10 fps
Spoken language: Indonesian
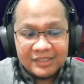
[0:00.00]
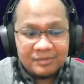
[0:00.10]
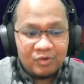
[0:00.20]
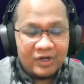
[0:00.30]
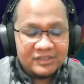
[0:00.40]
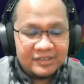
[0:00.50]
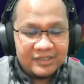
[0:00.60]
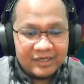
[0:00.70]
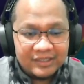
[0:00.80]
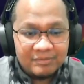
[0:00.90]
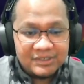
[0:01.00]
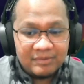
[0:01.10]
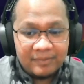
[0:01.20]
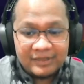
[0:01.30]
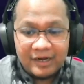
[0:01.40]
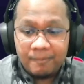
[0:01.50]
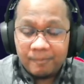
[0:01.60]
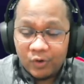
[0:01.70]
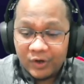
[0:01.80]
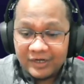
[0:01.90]
Semoga saja kita bisa mendapatkan
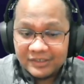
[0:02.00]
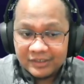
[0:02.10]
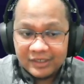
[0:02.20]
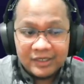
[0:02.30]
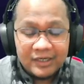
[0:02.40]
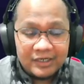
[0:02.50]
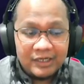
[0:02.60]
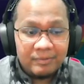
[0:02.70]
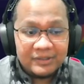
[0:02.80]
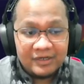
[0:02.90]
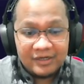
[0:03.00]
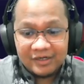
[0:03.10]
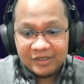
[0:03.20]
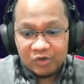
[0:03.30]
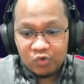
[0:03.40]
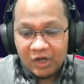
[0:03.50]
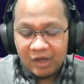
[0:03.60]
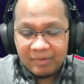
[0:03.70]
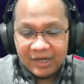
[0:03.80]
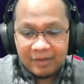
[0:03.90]
poin di sini di pertandingan kedua
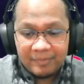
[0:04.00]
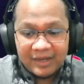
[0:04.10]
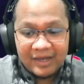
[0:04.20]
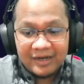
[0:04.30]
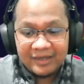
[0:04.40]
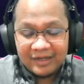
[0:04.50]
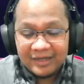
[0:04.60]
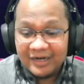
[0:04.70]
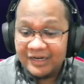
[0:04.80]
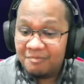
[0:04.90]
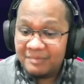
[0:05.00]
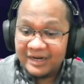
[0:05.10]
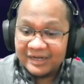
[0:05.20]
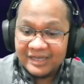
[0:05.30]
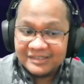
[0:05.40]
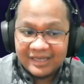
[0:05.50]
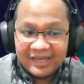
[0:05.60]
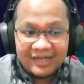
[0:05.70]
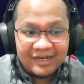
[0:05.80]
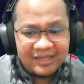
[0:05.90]
menghadapi Al Hilal di markas
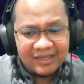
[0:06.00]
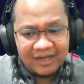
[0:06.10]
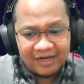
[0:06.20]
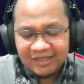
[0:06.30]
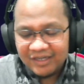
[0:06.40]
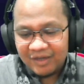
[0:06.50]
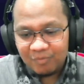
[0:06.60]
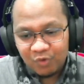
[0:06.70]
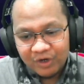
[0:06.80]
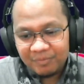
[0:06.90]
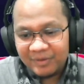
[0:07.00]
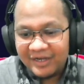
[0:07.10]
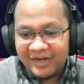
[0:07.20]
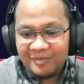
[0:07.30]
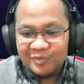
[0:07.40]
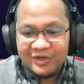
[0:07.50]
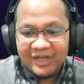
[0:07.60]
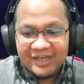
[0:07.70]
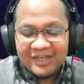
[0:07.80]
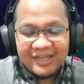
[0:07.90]
Al Hilal. Bukan perkara mudah,
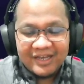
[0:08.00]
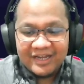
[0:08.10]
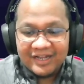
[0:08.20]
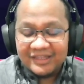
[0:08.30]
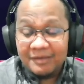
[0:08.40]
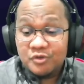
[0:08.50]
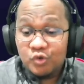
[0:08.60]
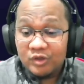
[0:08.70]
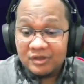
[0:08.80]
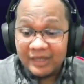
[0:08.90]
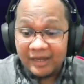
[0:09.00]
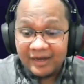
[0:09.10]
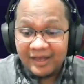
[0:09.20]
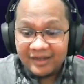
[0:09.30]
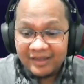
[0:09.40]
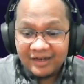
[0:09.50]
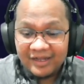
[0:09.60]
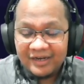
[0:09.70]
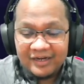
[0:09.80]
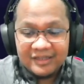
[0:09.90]
karena tim Sultan Al
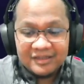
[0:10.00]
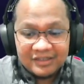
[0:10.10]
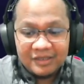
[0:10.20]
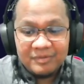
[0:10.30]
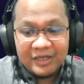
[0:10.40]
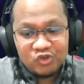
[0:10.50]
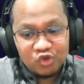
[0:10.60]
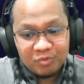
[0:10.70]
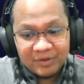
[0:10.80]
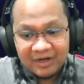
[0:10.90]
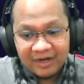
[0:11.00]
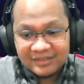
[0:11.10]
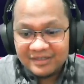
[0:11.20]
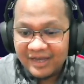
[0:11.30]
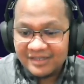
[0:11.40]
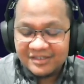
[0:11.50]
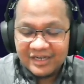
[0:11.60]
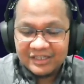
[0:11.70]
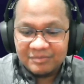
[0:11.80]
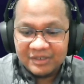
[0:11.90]
Hilal ini tim yang cukup berkelas di
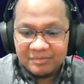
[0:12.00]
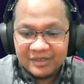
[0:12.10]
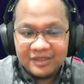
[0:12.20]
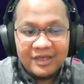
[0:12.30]
Asia teman-teman